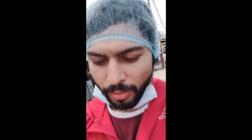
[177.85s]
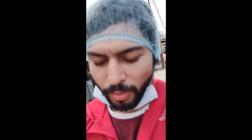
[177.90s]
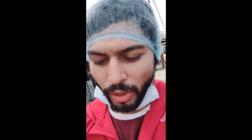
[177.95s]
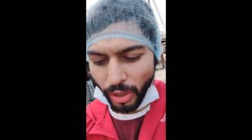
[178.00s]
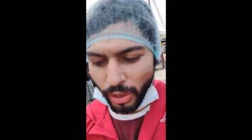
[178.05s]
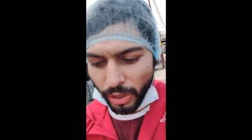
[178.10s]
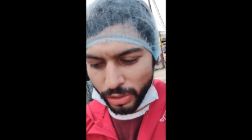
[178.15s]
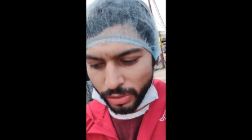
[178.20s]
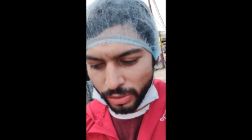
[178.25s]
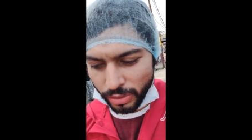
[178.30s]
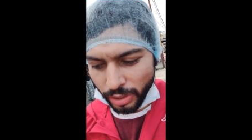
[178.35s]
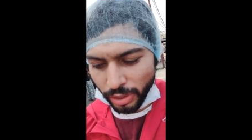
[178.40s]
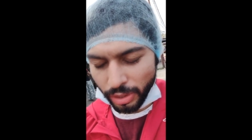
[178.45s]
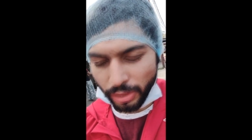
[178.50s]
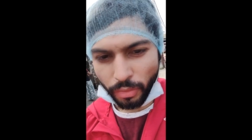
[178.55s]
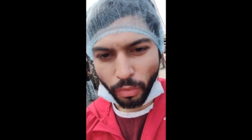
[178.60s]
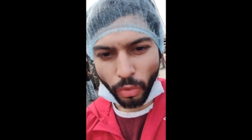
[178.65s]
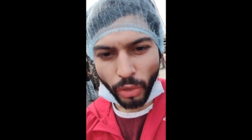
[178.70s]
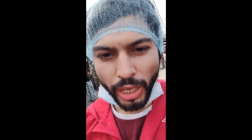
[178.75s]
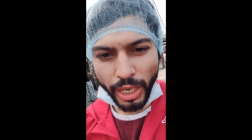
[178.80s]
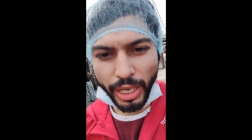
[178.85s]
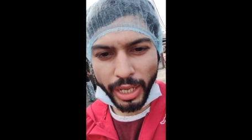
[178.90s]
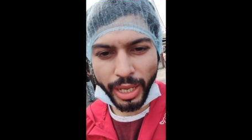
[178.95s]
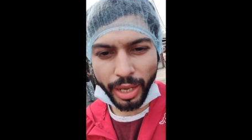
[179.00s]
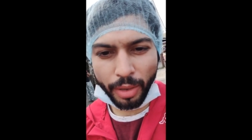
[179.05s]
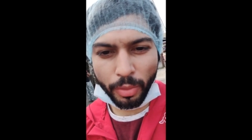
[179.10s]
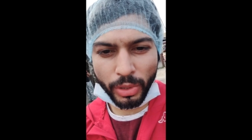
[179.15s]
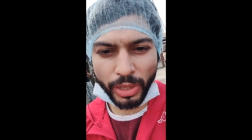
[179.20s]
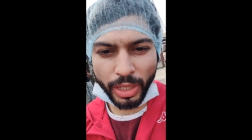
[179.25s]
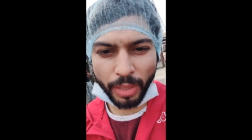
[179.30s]
बिकॉज़ वो लेडी
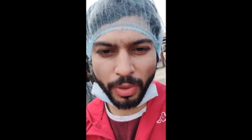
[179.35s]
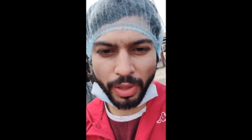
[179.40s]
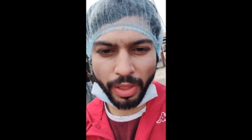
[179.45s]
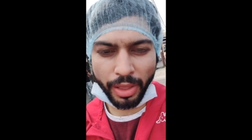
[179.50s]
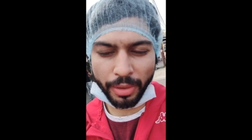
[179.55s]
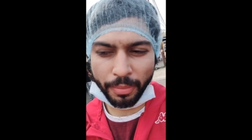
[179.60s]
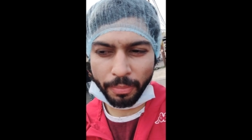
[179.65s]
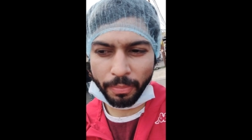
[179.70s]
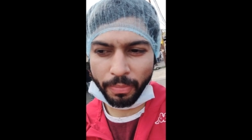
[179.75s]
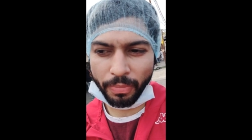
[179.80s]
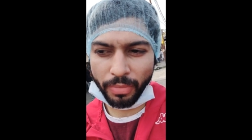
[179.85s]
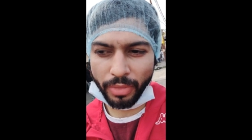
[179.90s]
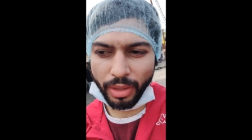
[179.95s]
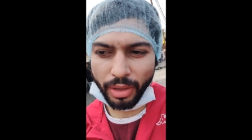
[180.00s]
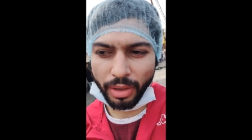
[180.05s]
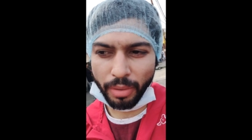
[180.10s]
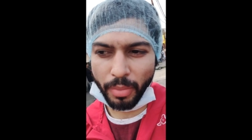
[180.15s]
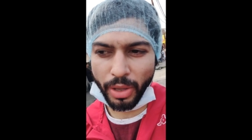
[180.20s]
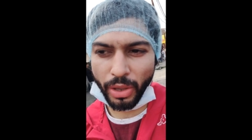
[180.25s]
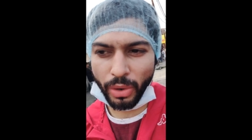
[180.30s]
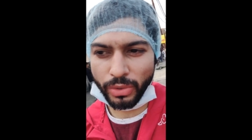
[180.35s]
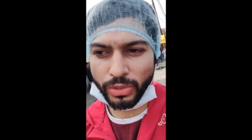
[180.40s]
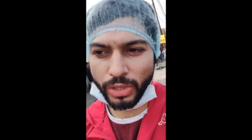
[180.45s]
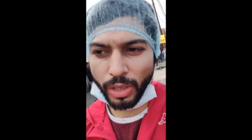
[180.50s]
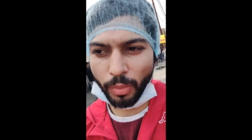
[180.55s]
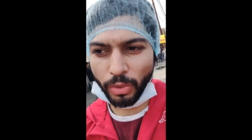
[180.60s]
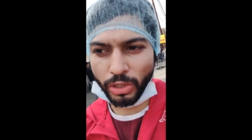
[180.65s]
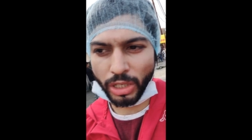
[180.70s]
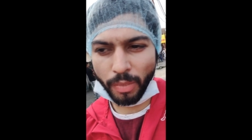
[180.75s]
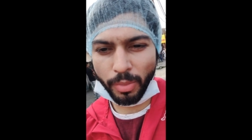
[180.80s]
क्या बोलती है पता है मैंने
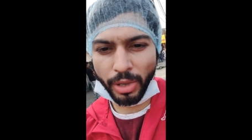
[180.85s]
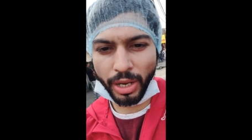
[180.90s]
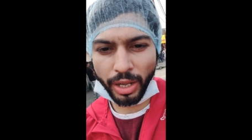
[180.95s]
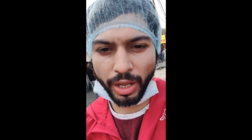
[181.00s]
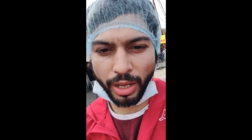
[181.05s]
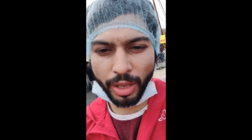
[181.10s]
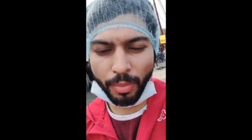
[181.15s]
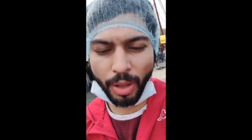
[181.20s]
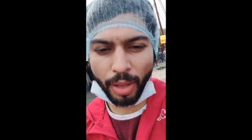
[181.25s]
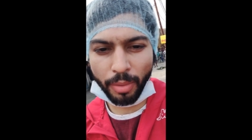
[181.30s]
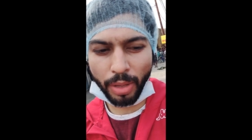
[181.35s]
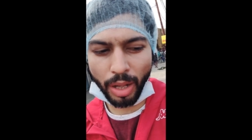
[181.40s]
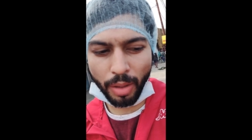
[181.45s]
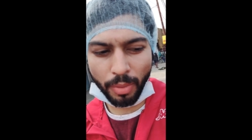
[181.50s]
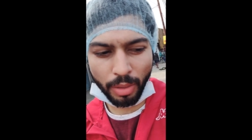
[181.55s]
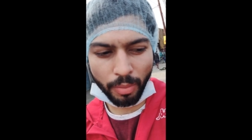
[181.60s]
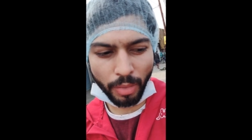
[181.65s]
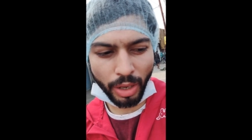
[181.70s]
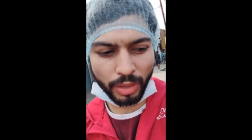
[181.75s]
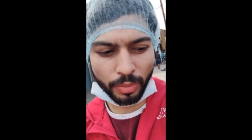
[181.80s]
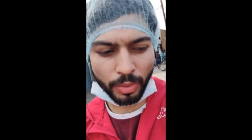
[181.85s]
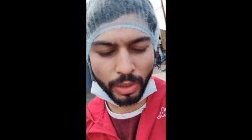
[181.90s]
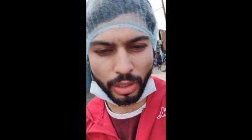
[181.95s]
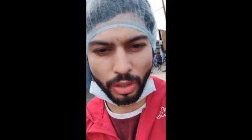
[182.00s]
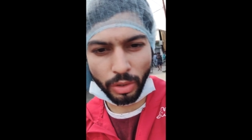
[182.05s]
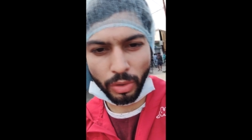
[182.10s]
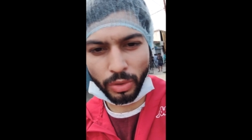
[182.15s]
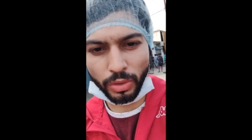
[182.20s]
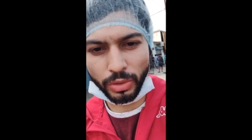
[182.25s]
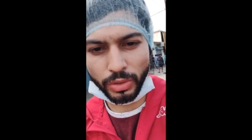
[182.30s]
उनसे पूछा मैंने कहा कि मैम आप एक बात
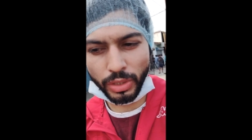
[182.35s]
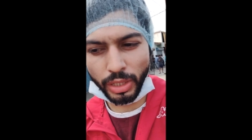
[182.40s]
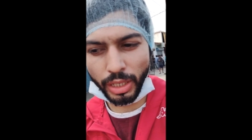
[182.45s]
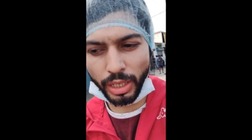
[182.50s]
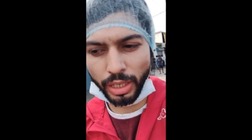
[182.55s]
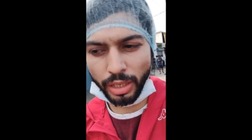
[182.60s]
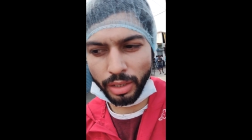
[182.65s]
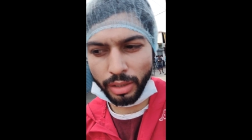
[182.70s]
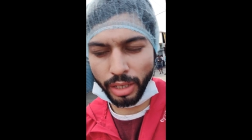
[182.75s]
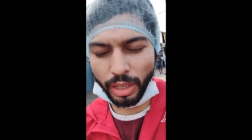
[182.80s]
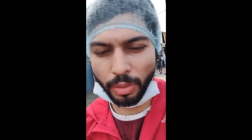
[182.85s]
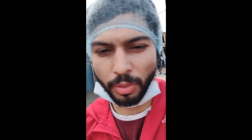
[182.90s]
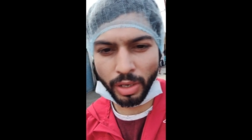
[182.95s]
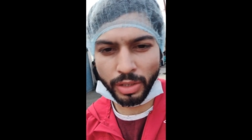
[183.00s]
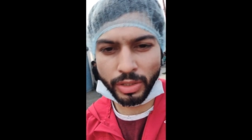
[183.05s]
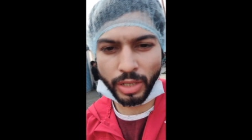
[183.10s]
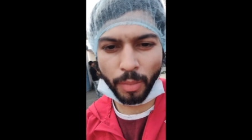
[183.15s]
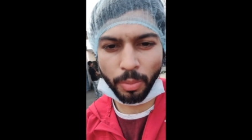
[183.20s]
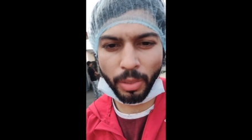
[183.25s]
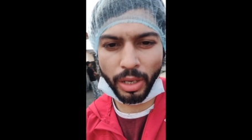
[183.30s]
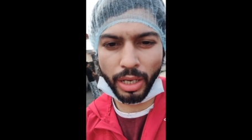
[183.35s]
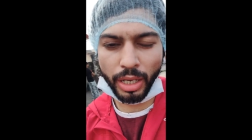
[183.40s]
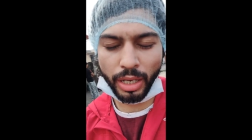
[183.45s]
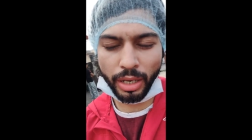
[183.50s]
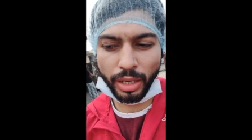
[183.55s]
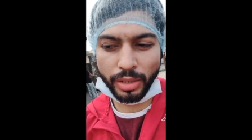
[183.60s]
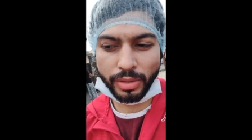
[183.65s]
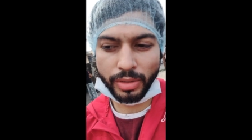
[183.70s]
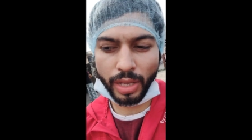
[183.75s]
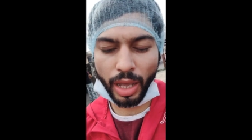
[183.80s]
बताओ ये लेबरर्स आपके घर
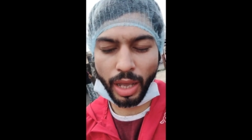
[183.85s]
के